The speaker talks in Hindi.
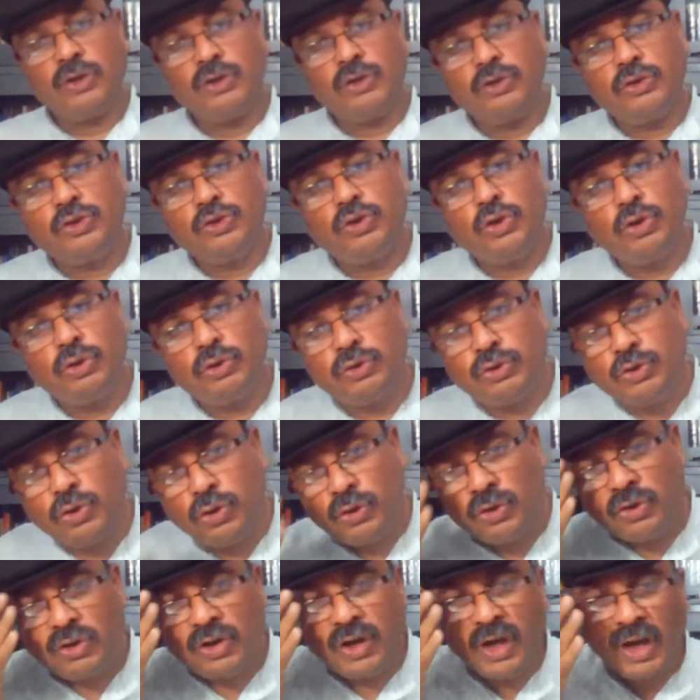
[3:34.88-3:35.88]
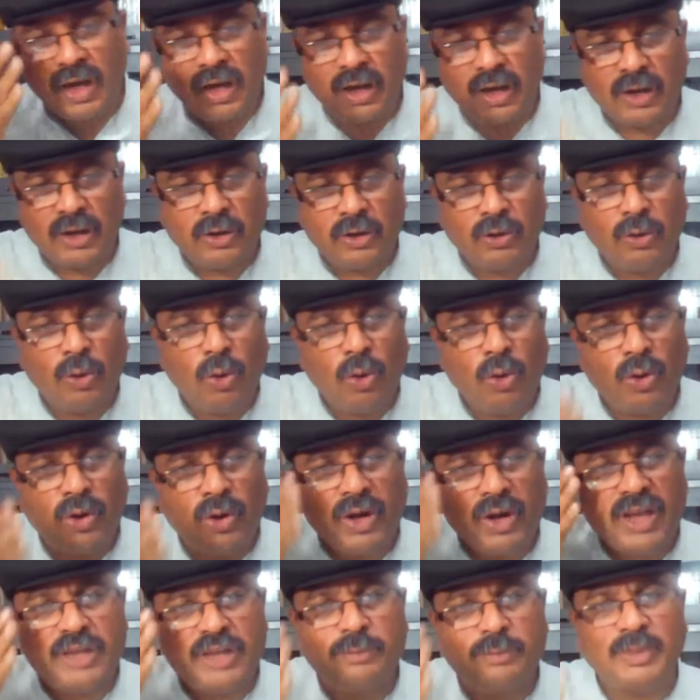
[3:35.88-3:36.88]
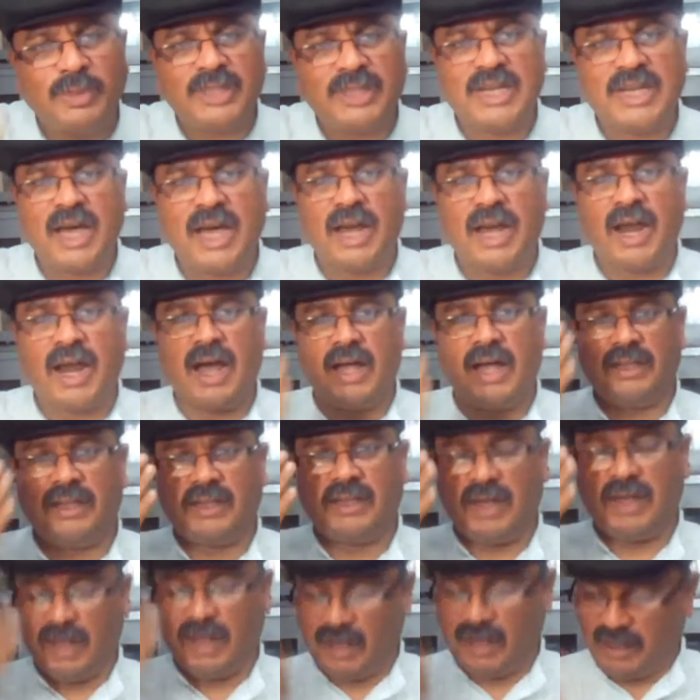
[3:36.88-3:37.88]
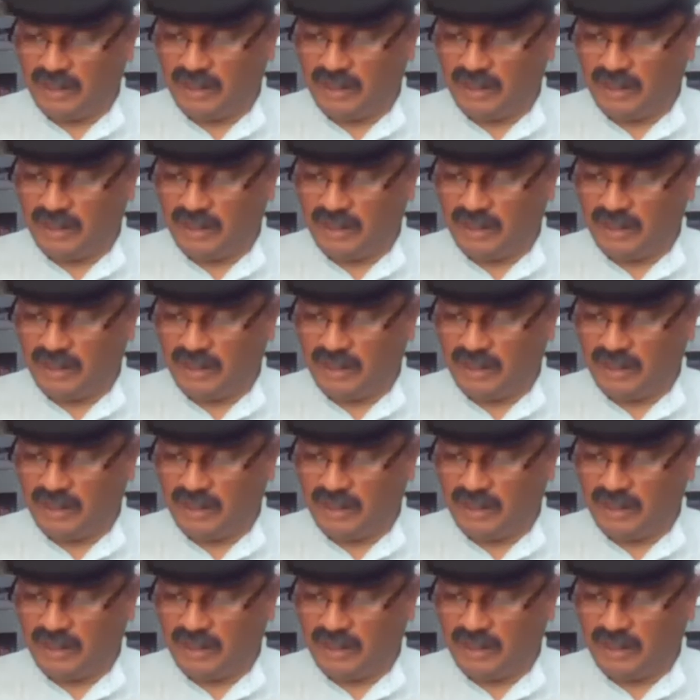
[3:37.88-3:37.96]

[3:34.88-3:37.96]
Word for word: झुक झुक कर कोरनिश बजा रहा था